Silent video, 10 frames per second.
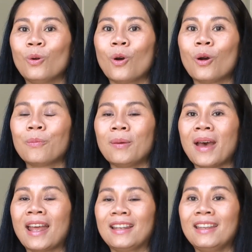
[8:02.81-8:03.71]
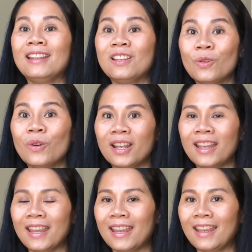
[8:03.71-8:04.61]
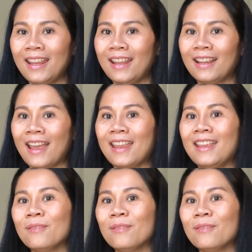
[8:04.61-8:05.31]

ของแม่บ้านอินยูเอเอเอง ให้